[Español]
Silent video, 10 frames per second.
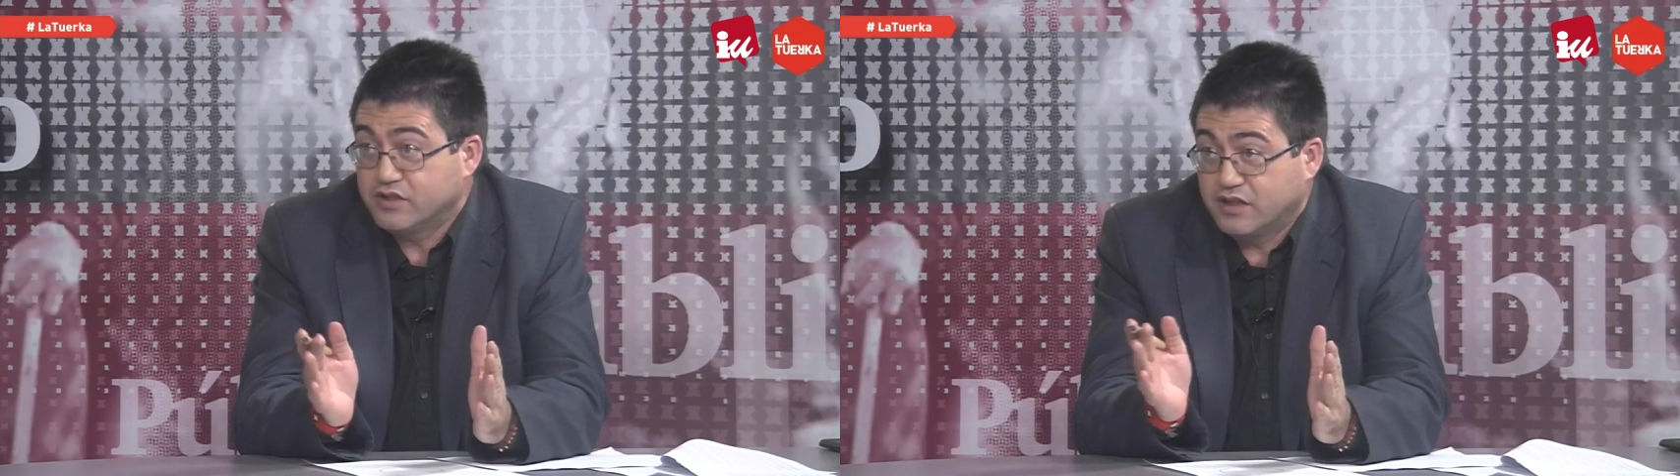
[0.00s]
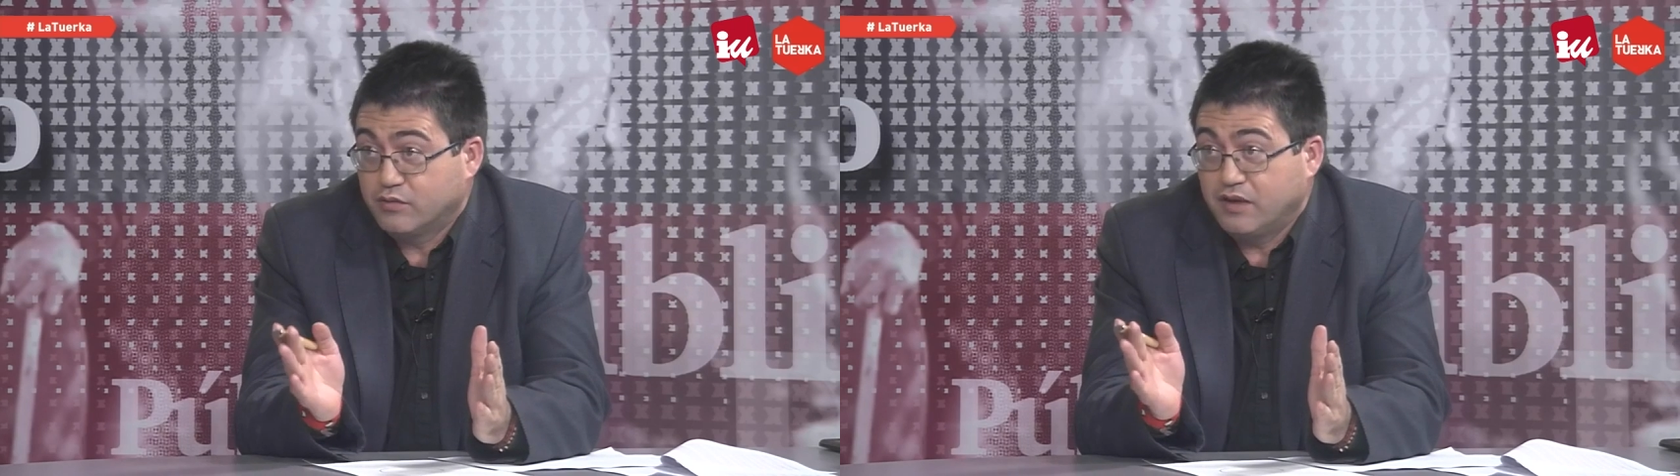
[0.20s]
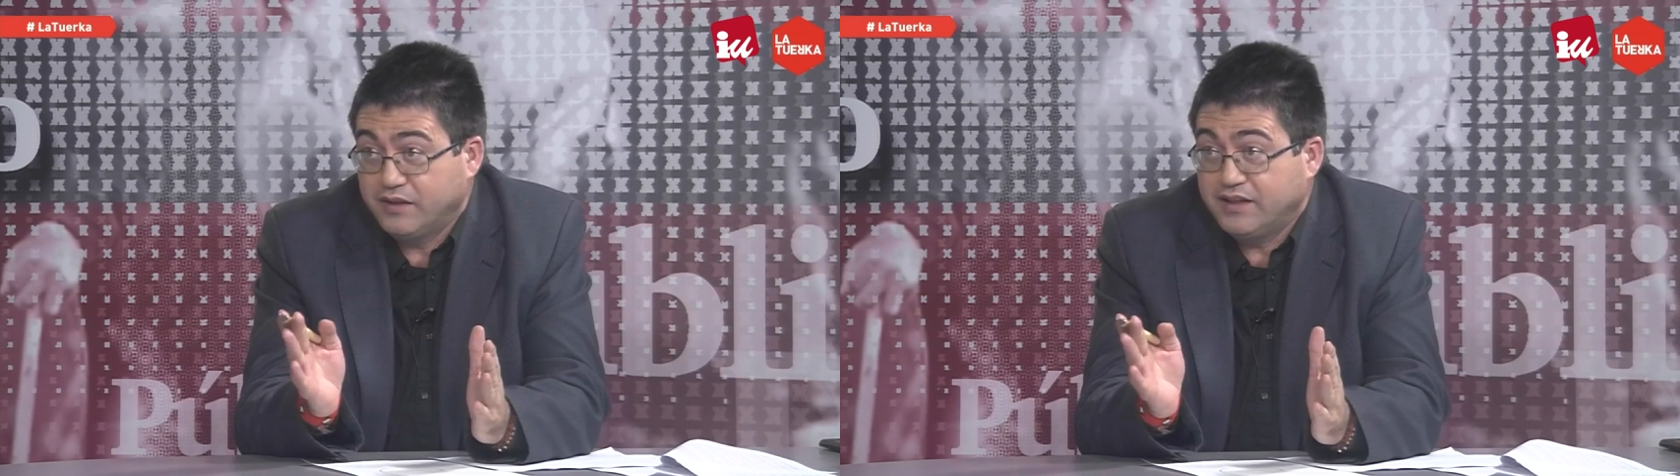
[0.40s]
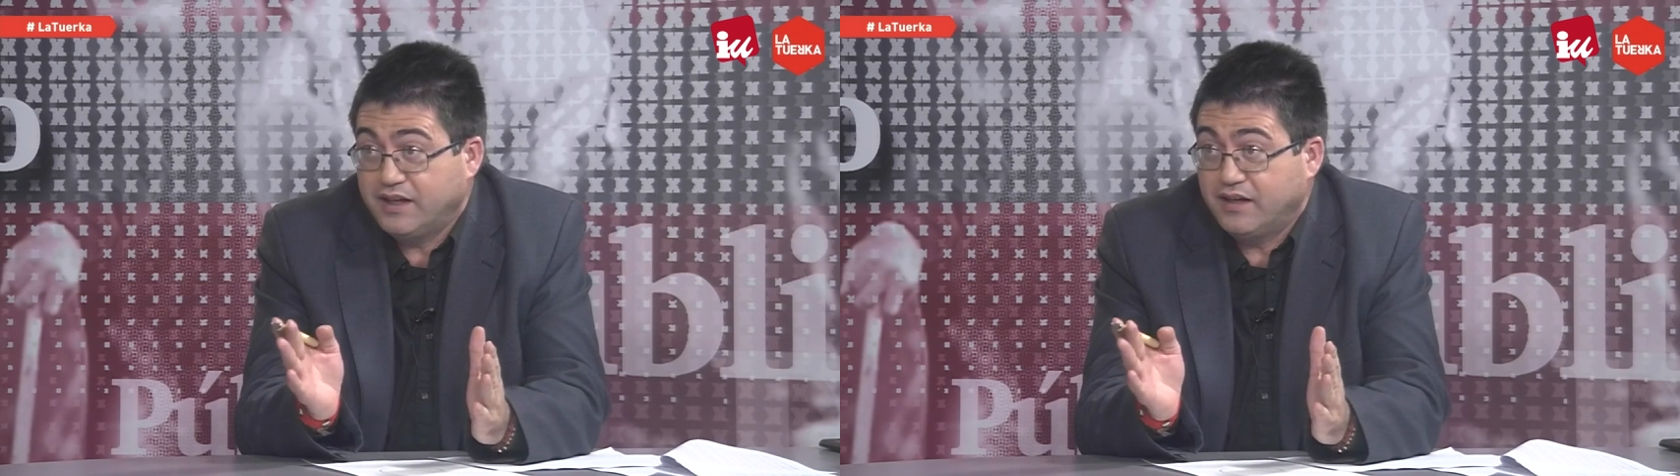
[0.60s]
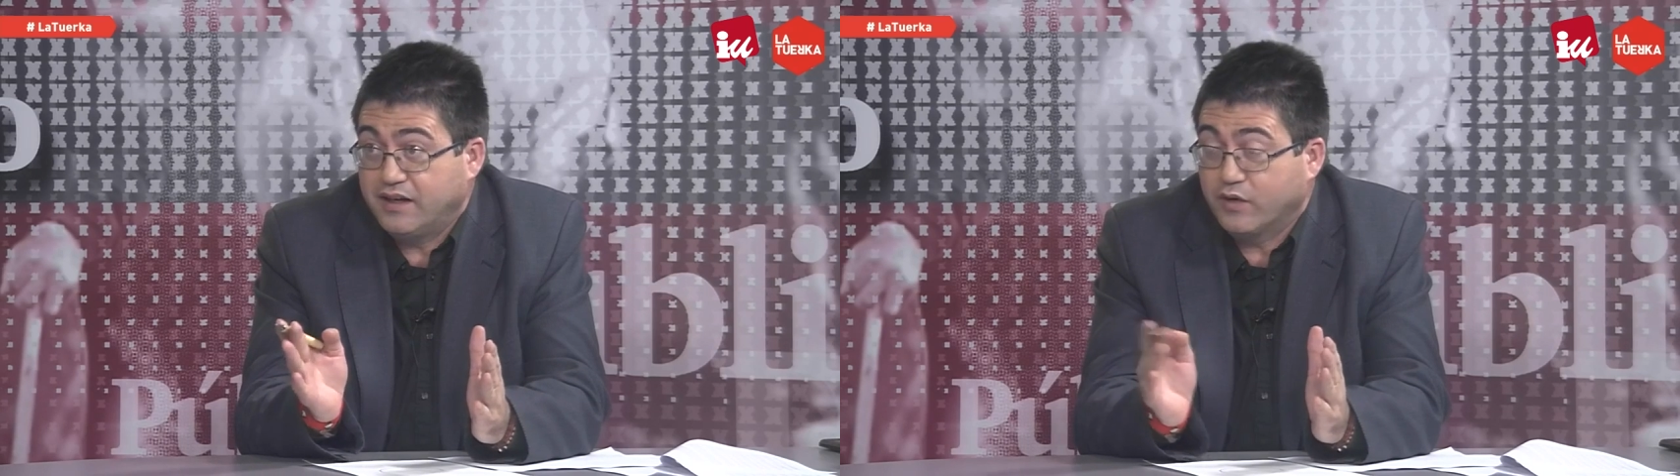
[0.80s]
seguramente,
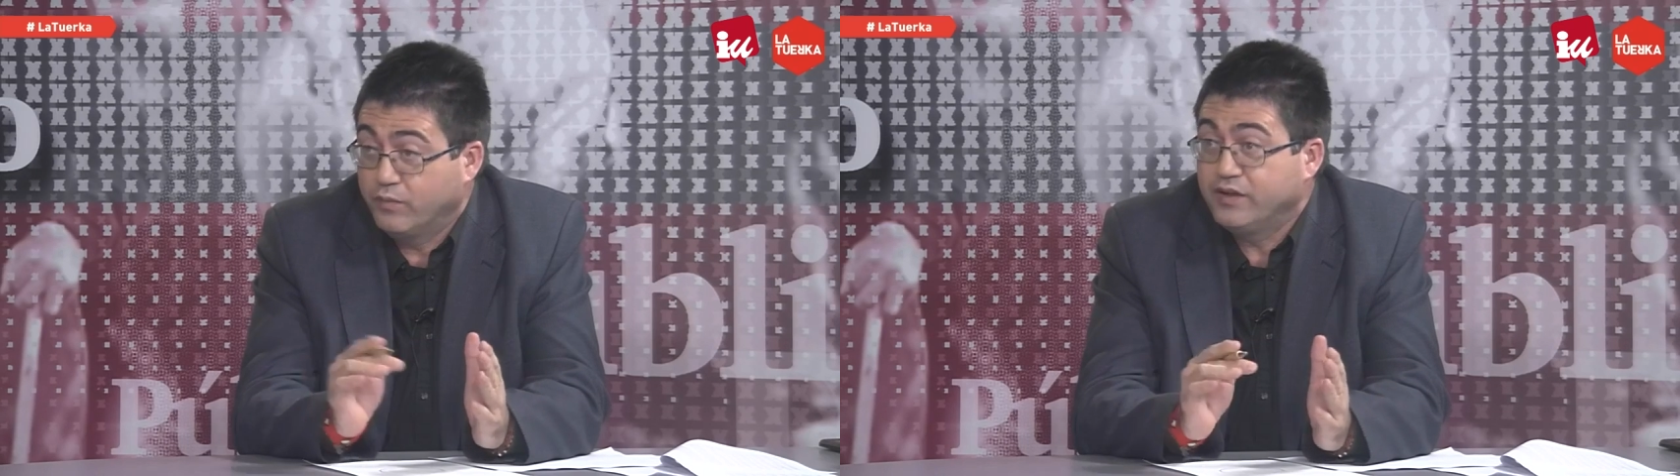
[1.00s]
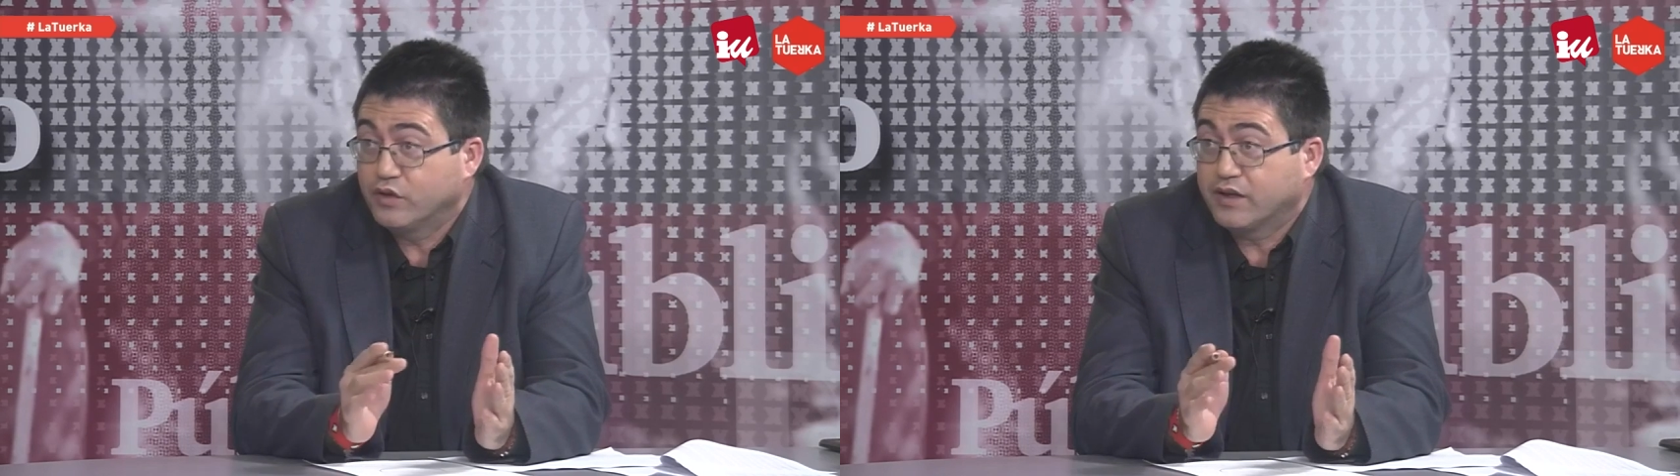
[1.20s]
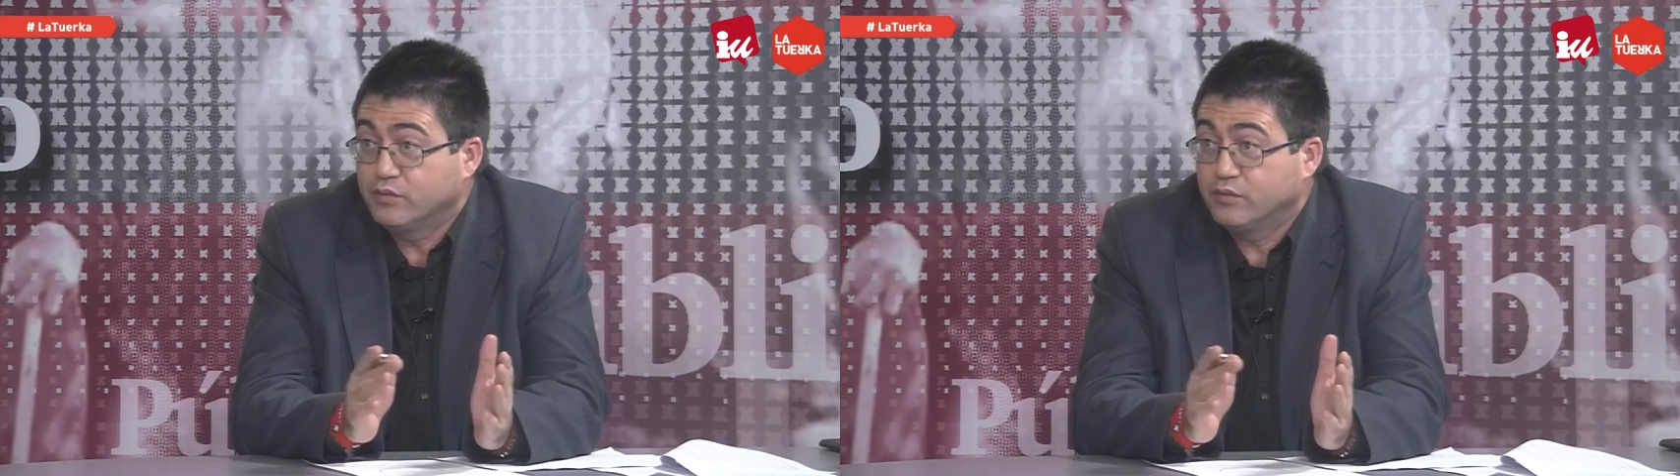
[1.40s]
al argumento que ha